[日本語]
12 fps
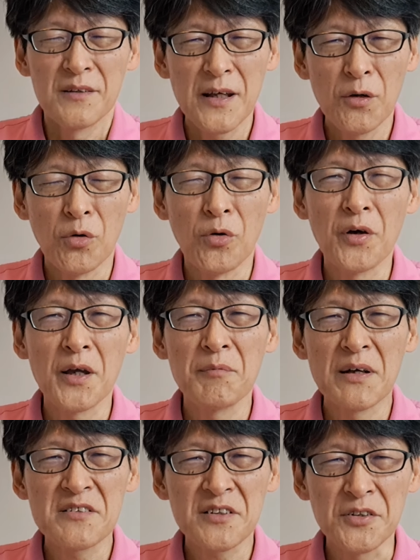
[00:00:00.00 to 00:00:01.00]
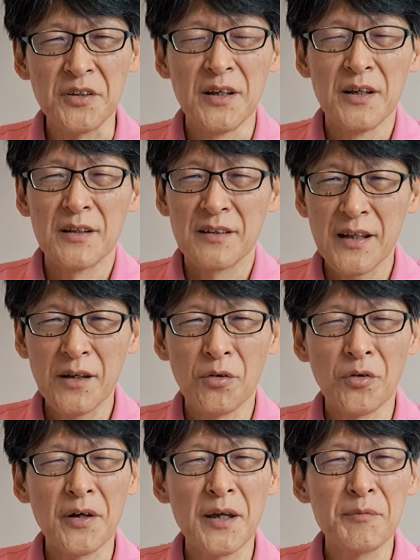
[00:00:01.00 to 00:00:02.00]
ね、微笑ましく、ね、
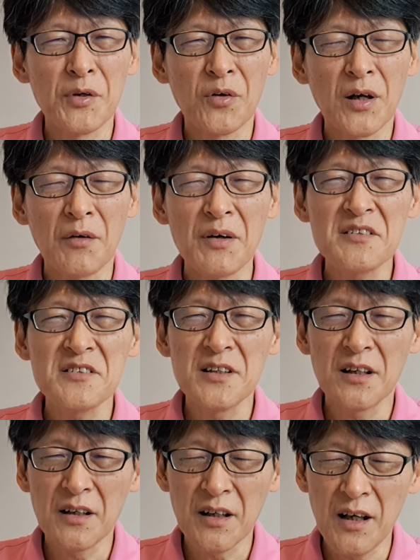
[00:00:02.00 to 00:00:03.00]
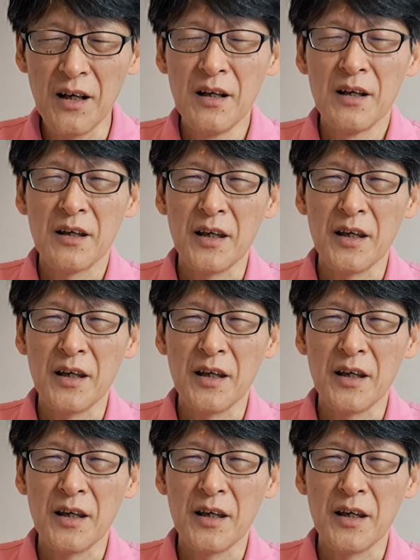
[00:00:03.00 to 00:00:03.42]
微笑みを交わしながら、